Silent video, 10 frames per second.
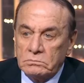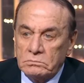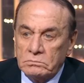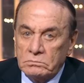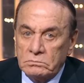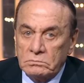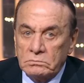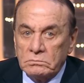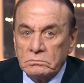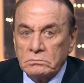سمير فرج
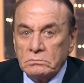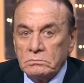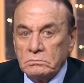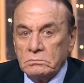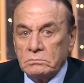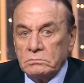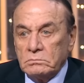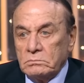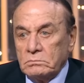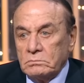المفكر الاستراتيجي
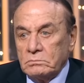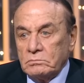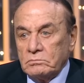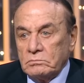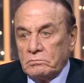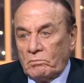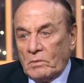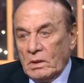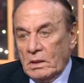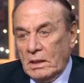دكتور سمير أهلا
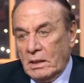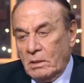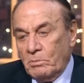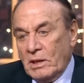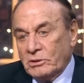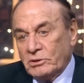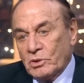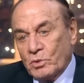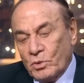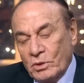وسهلا بحضرتك أهلا
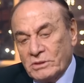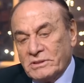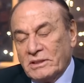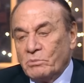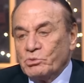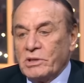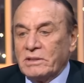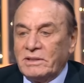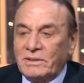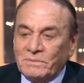بحضرتك وكل السادة
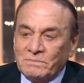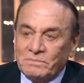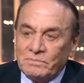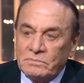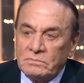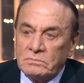المشاهدين